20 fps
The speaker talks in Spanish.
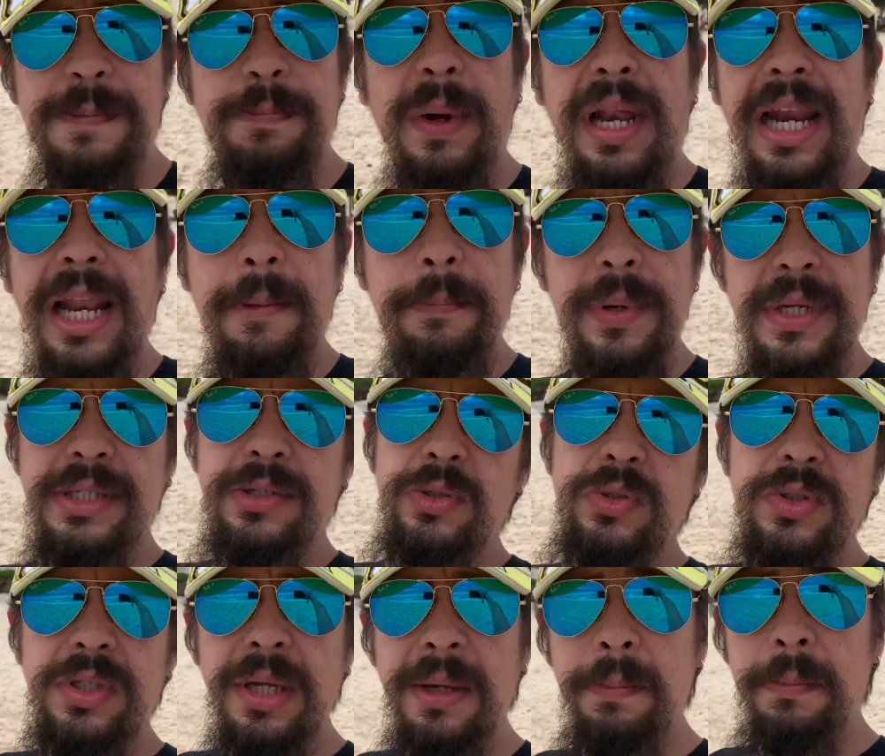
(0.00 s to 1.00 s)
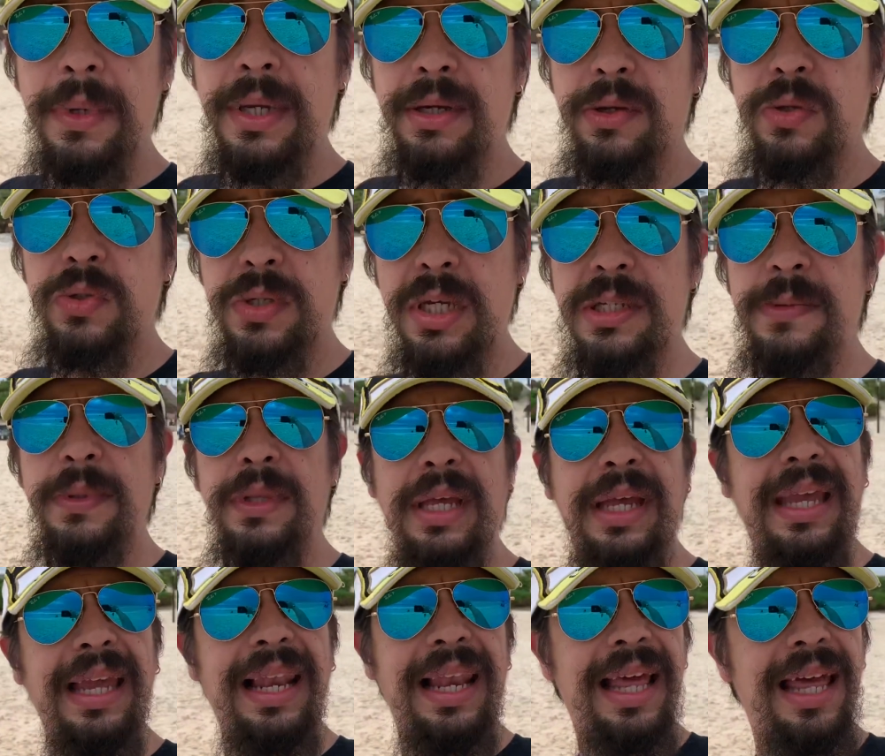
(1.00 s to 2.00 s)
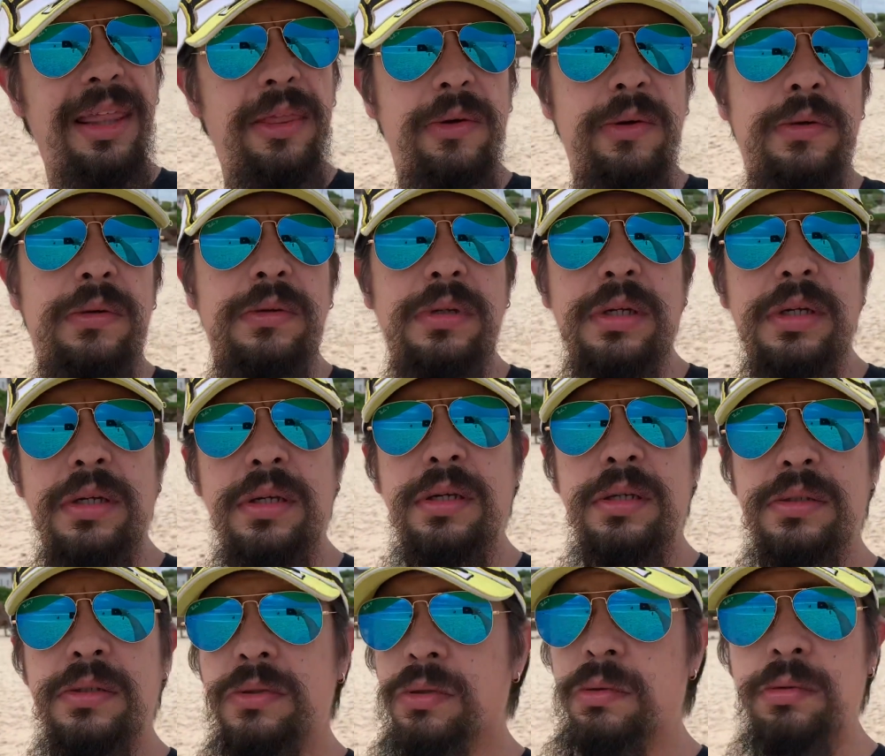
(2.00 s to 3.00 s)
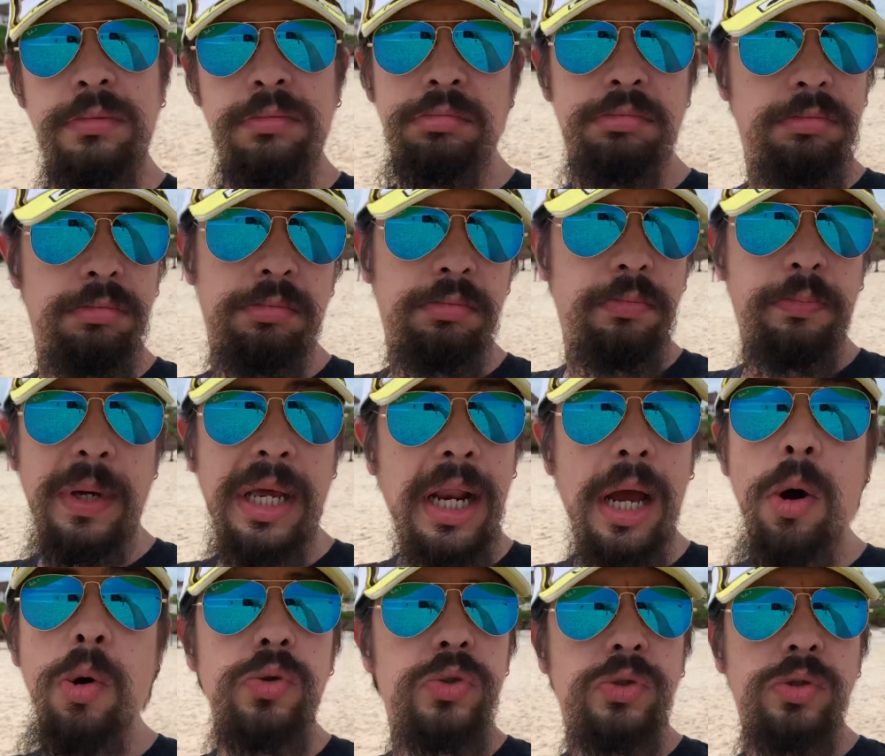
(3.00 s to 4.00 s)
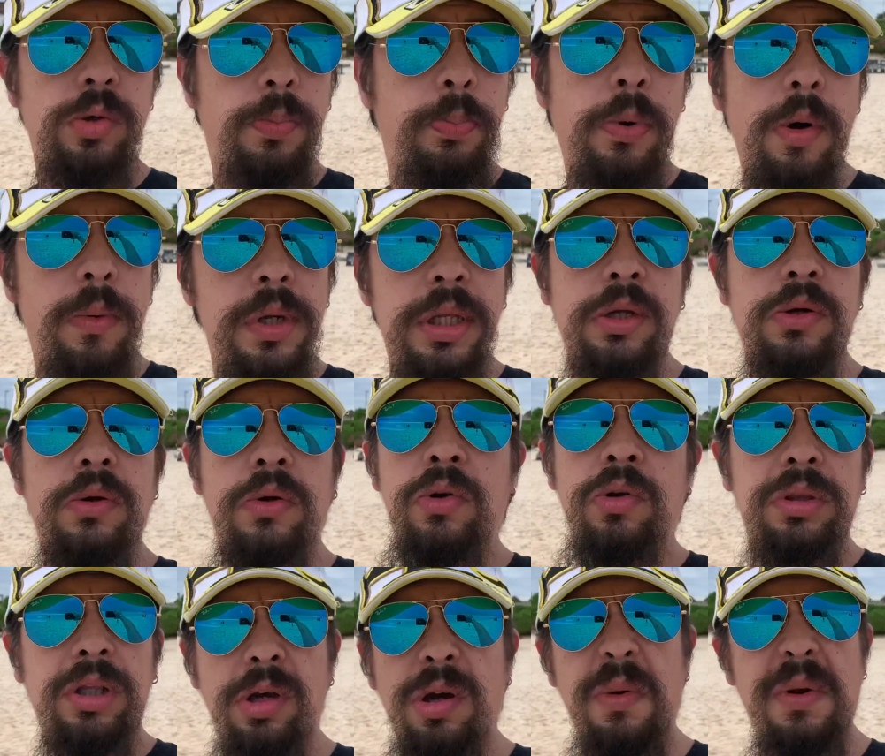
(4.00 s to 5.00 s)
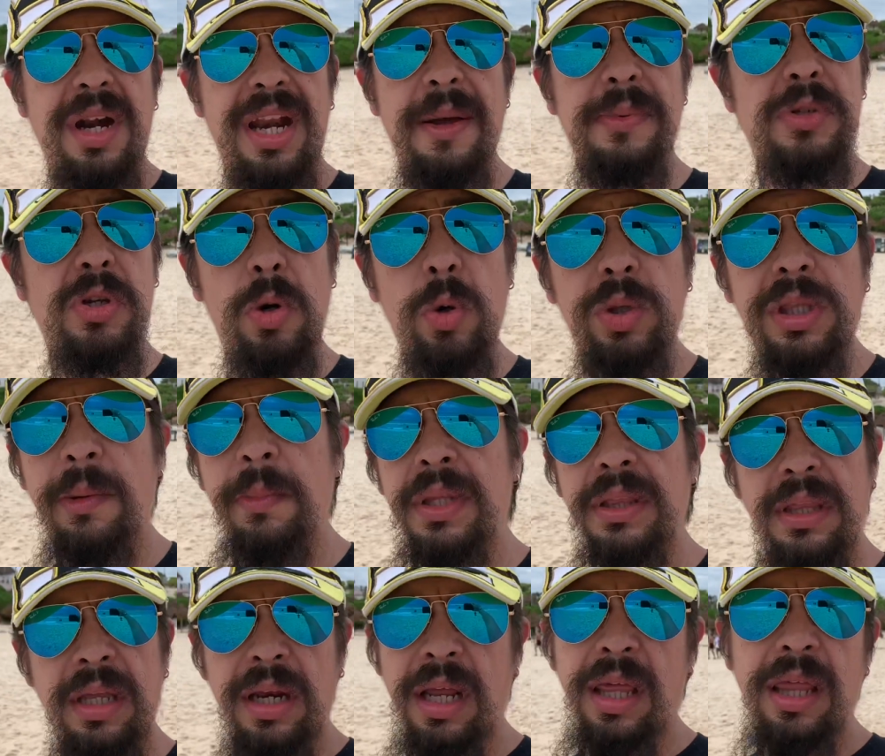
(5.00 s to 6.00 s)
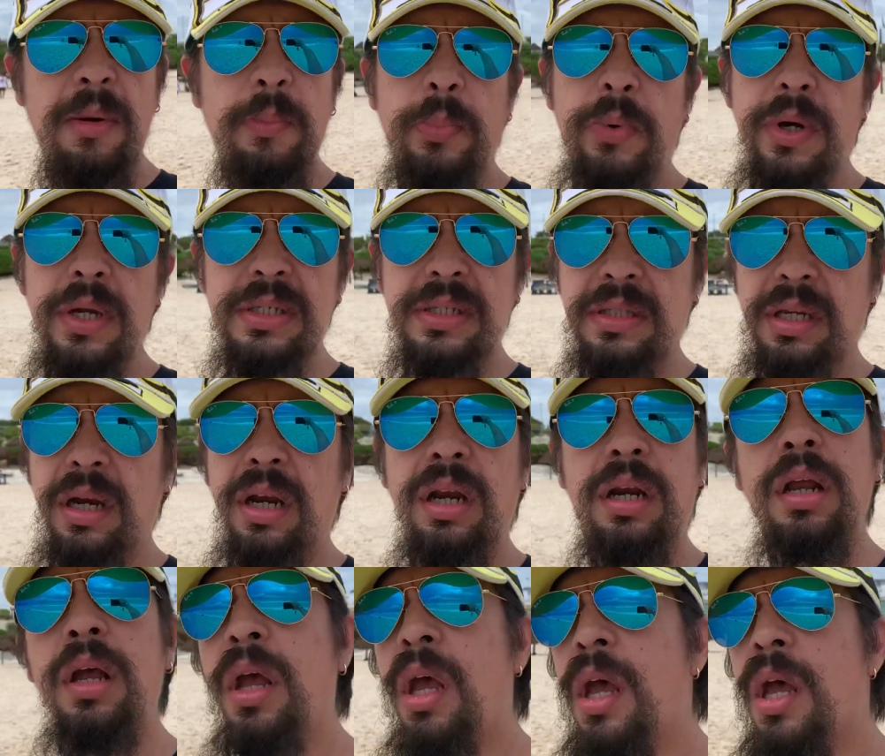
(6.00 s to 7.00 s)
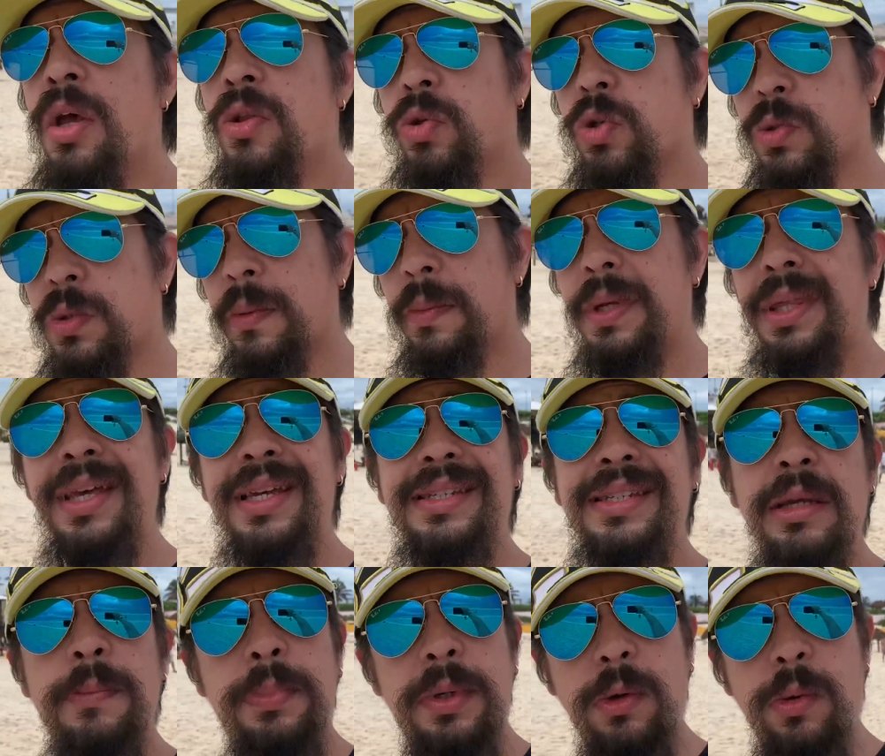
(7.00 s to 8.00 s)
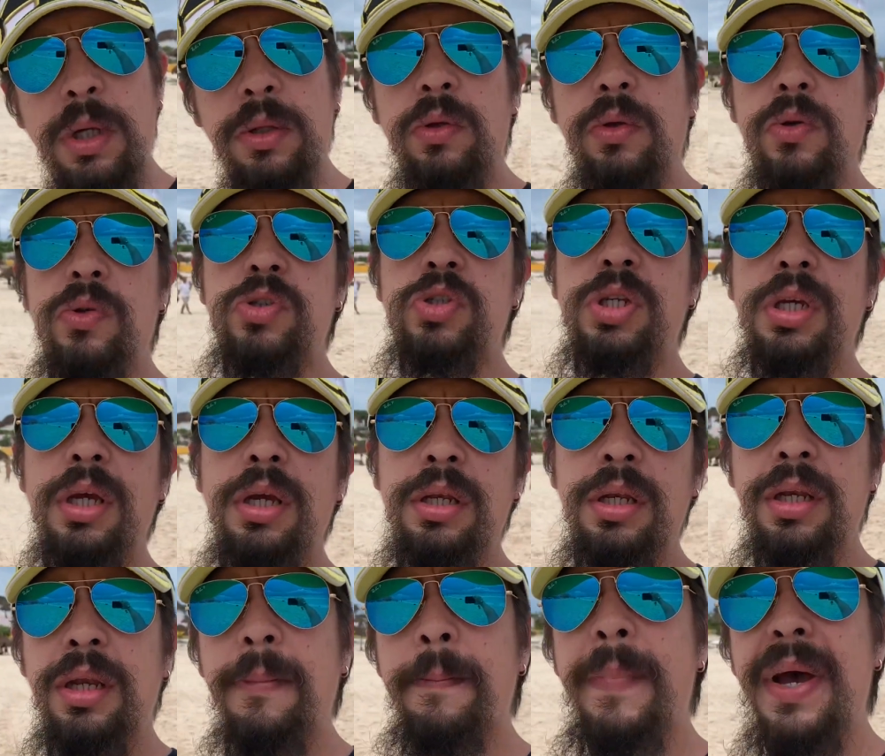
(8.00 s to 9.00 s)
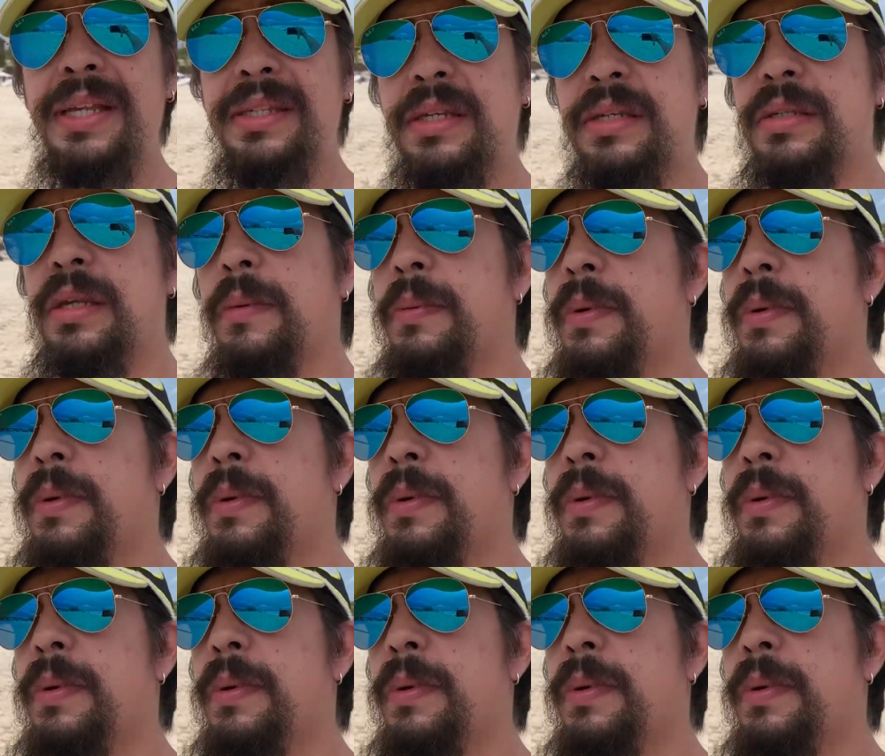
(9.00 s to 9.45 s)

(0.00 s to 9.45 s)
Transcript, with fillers: palapas que, ustedes ven de aquel lado eh, son para uso público, no te cobran absolutamente nada, puedes traer tus bebidas siempre y cuando no sean en envases de